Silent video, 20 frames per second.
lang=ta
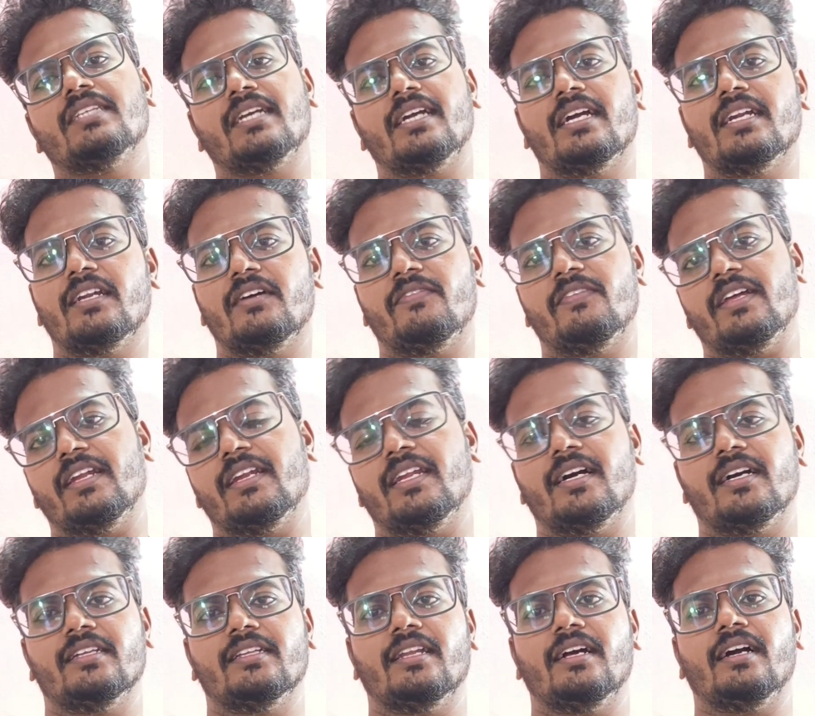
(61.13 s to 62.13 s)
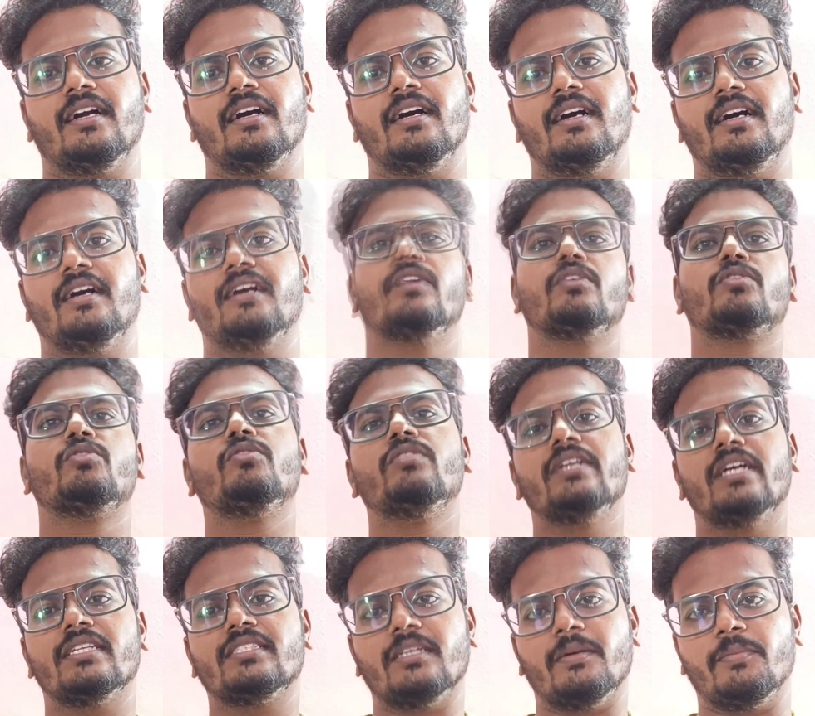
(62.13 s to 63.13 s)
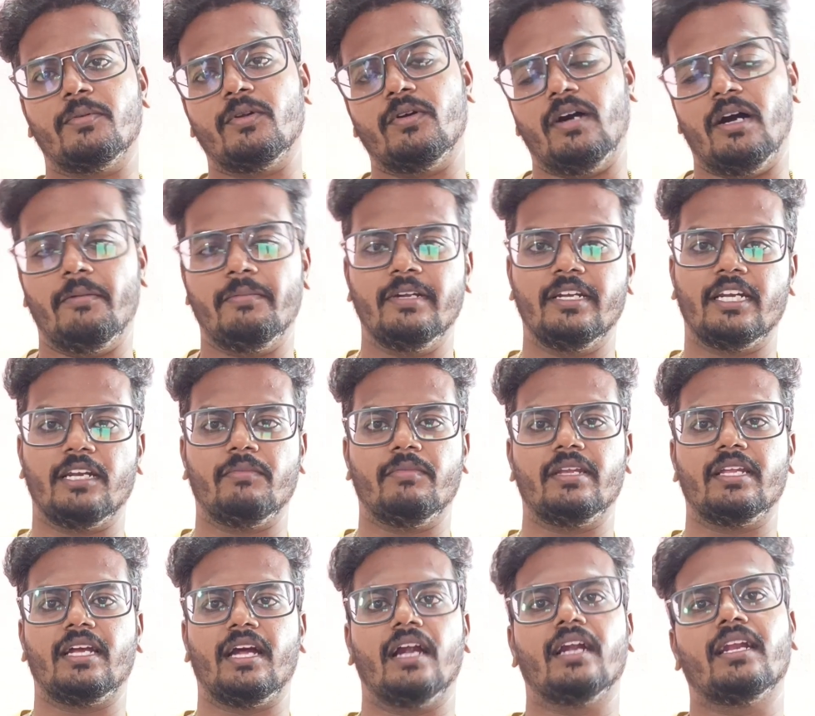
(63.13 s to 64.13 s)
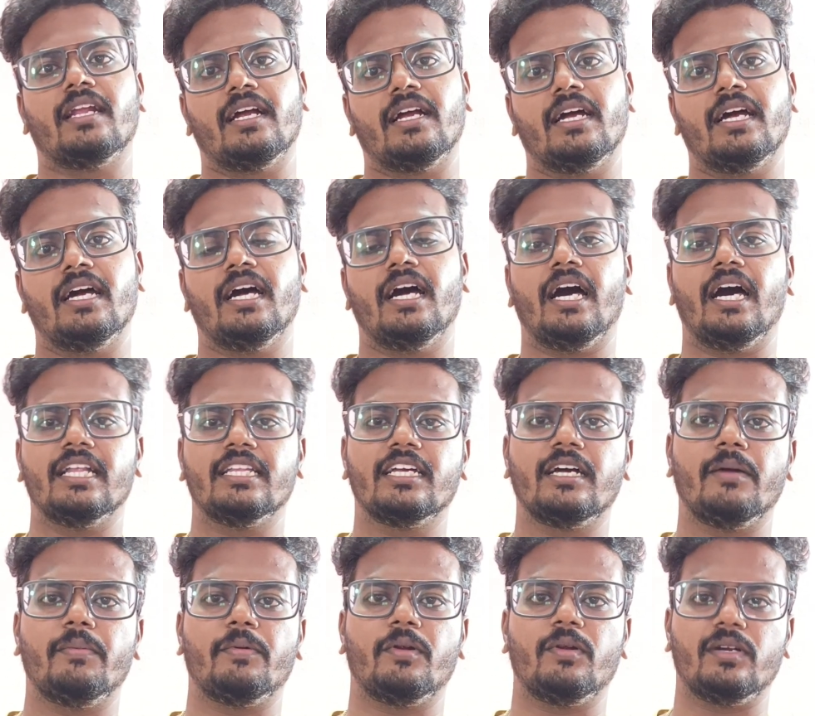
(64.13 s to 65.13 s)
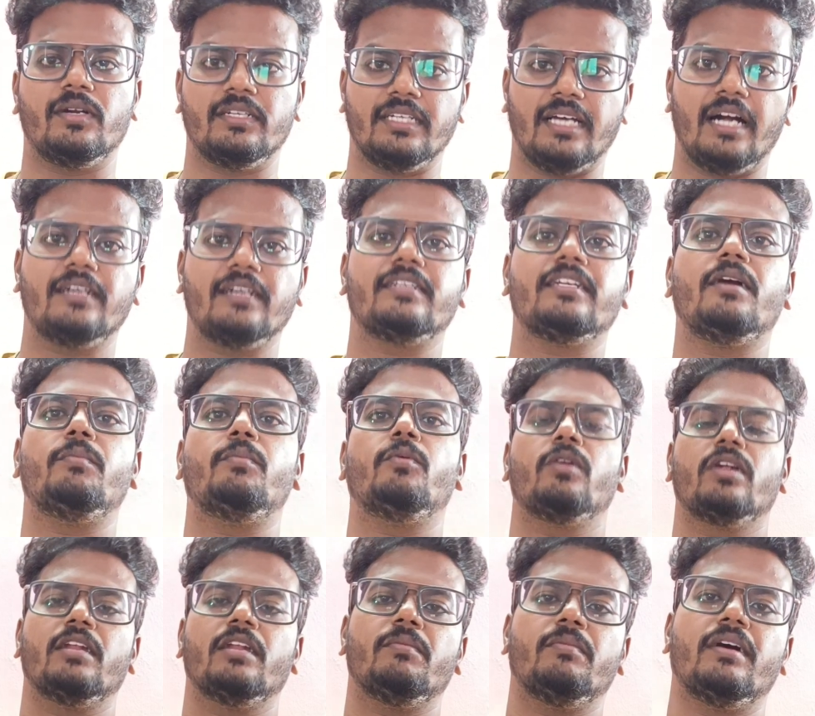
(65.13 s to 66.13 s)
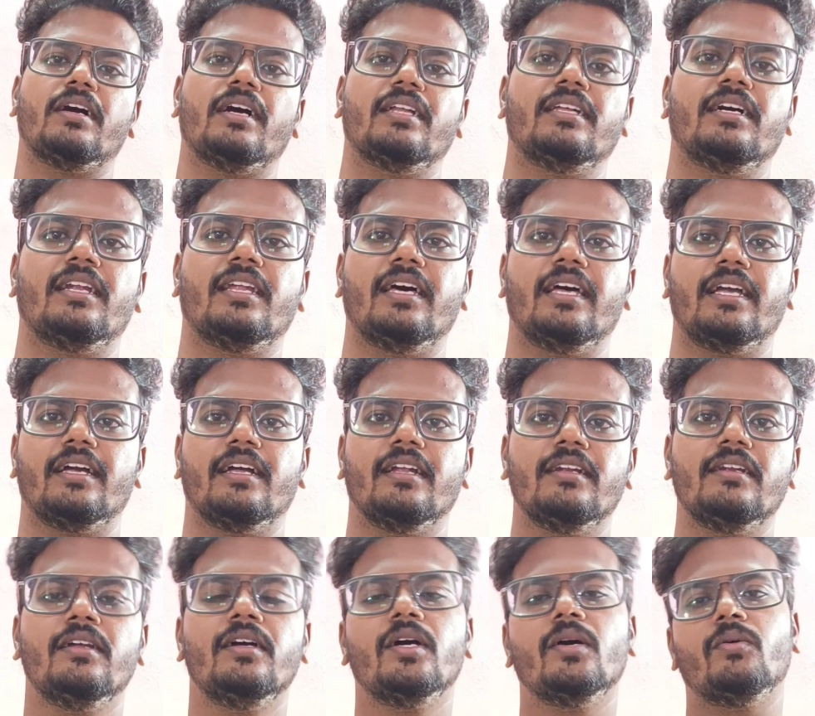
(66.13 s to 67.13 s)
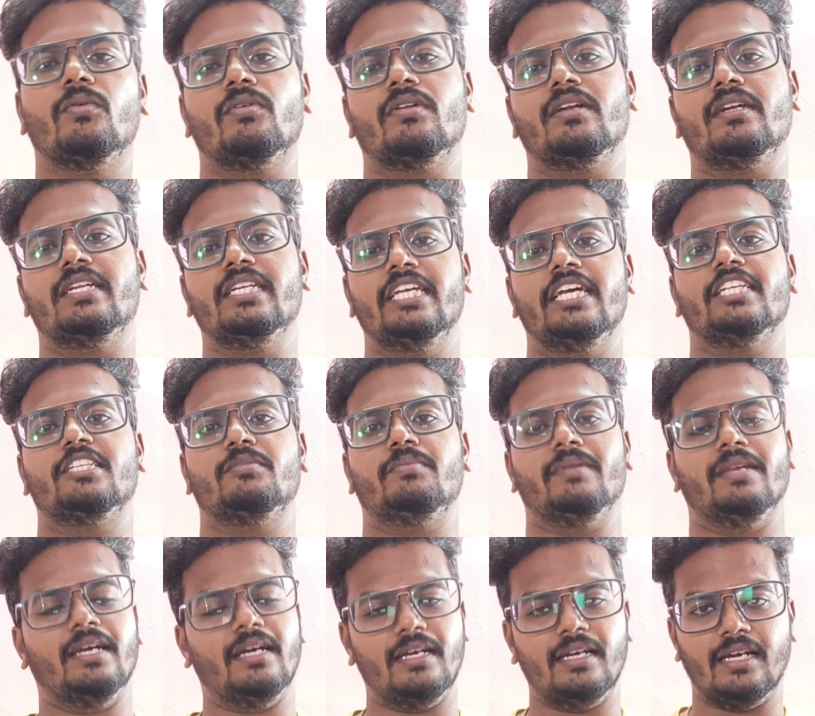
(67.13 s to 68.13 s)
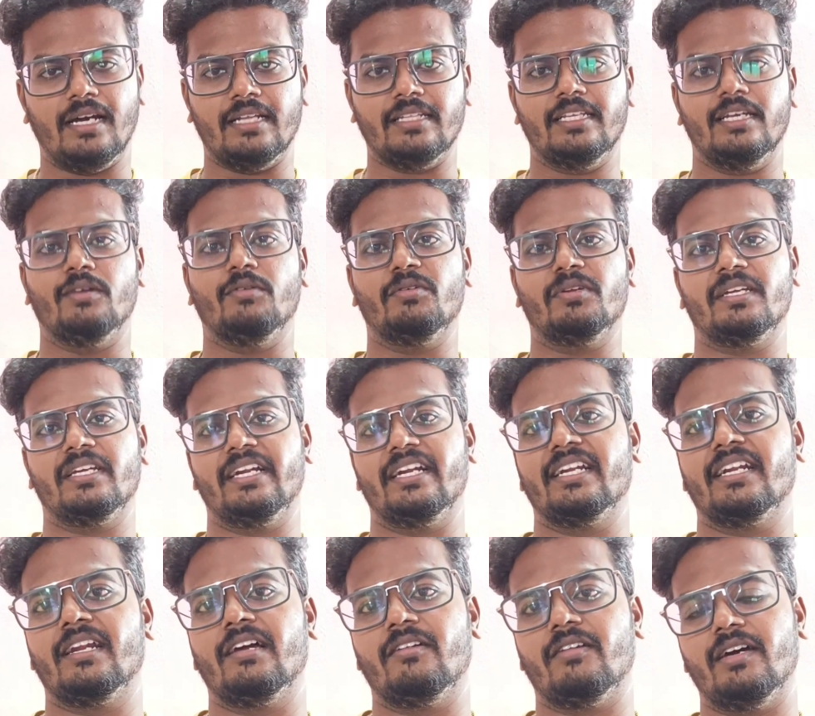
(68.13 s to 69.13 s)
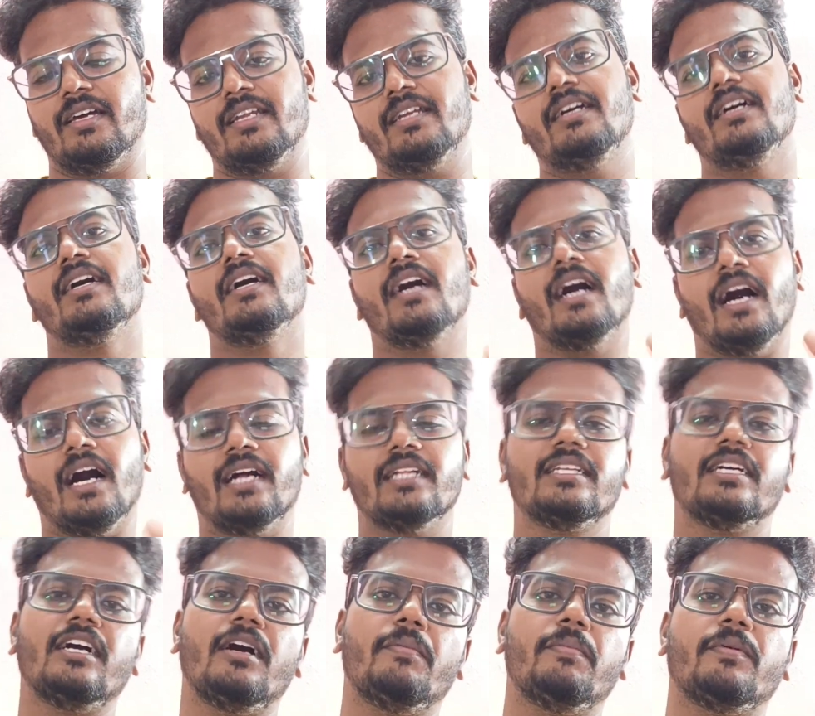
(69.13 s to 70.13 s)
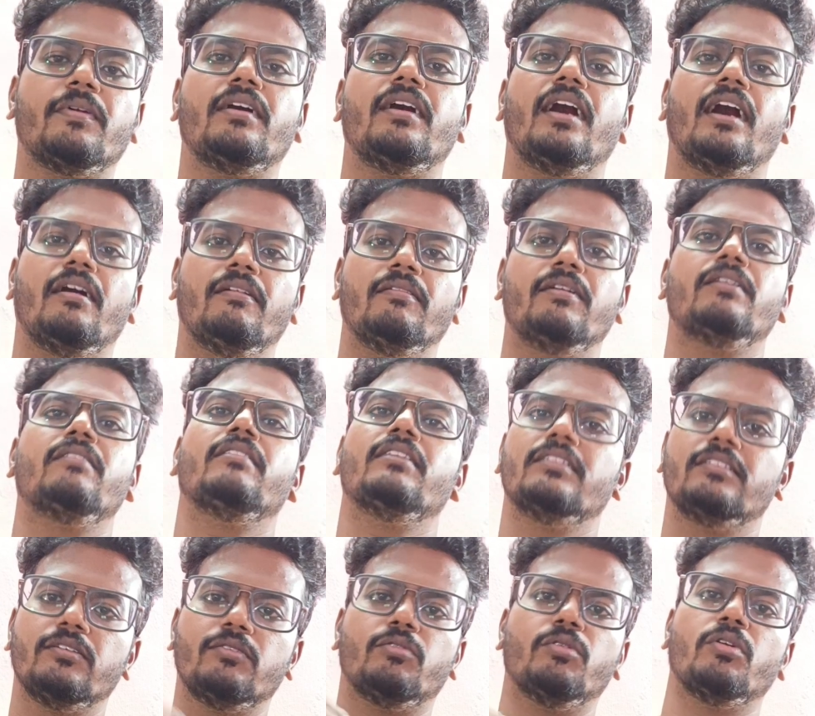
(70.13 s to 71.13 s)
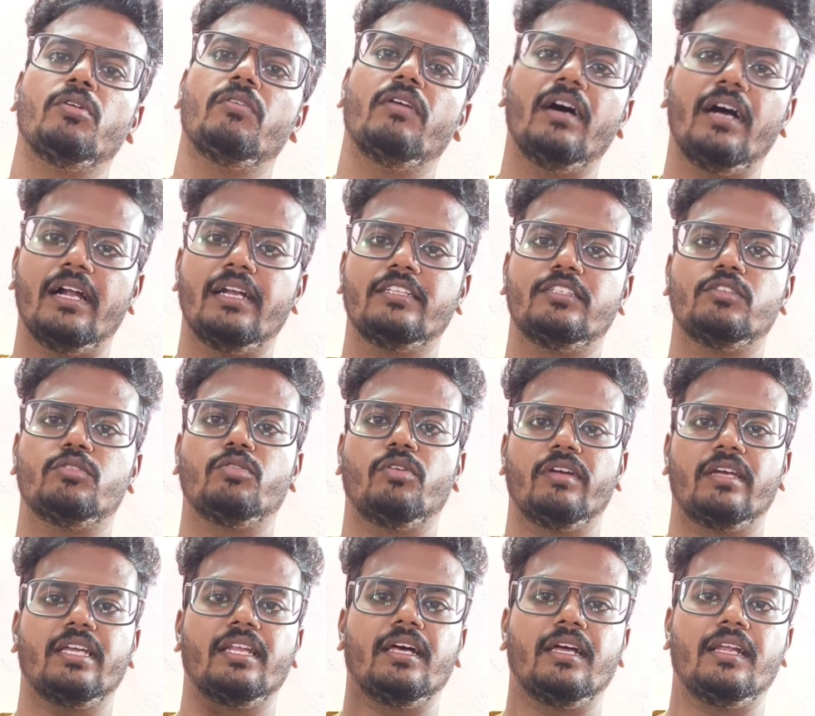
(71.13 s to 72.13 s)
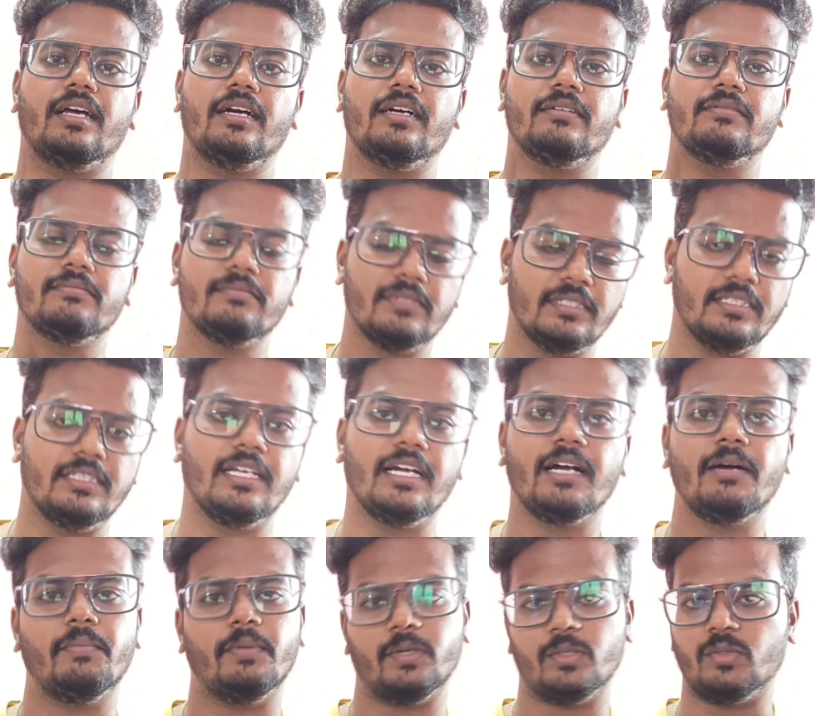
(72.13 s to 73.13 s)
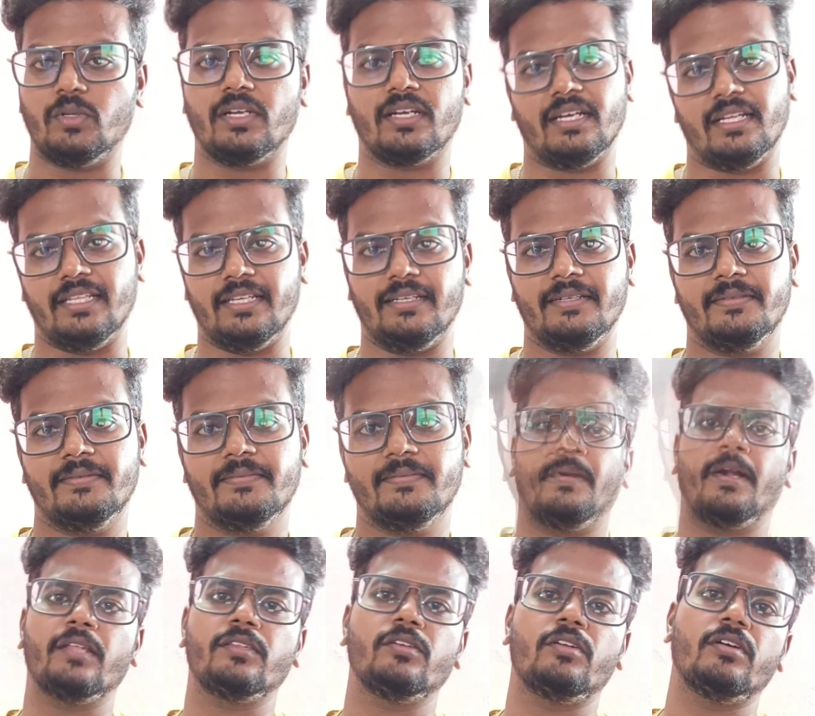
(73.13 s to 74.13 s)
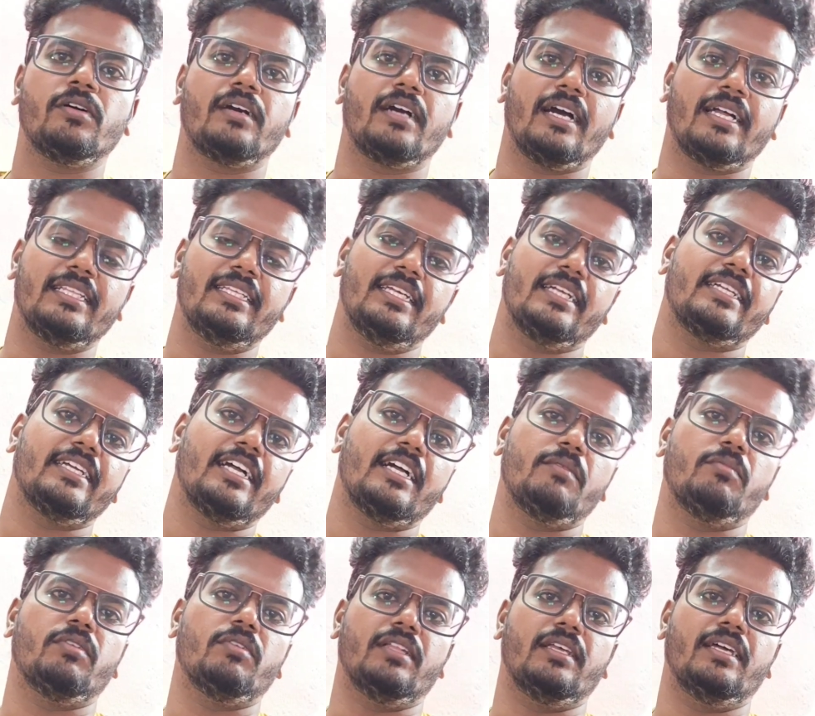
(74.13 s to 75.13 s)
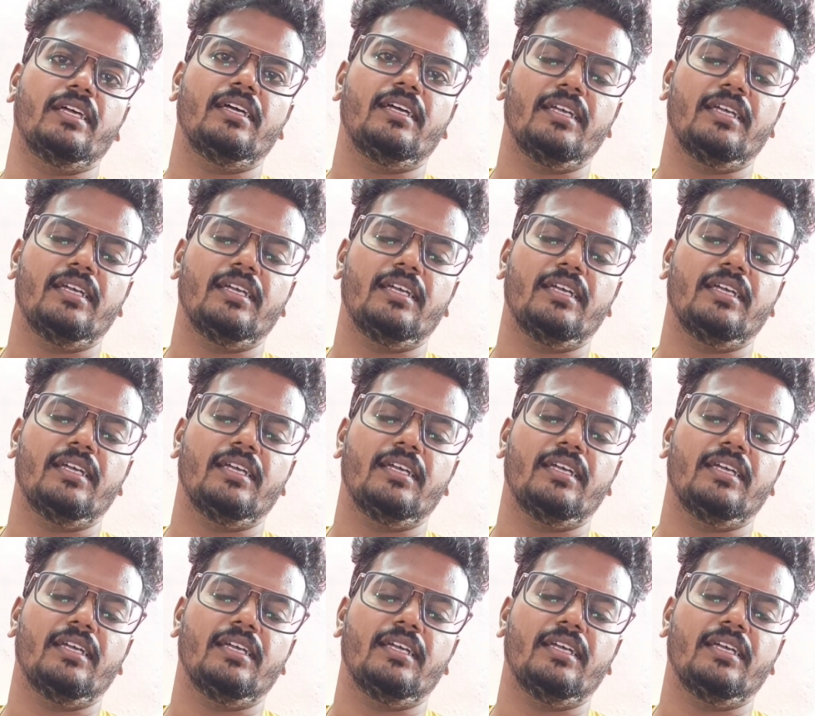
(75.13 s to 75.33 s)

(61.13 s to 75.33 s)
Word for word: செகண்ட் ஹாஃபில் என்ன ஆகுதுனாக்கா ஒரு டூ இயர்ஸ் அப்புறம் அப்படின்ற மாதிரி காட்டுறாங்க அதுக்கப்புறம் டாக்டராக போன நம்ம கதாநாயகன் ஒரு டிஎஸ்பியாக அதே ஊருக்கு ரிட்டர்ன் ஆகிறாரு அதுக்கப்புறம் அவர் வந்து குருவை அடித்து துவைக்கிறாரா தாங்க படத்தோட கதை படத்தோட கதையை கேட்கும்போது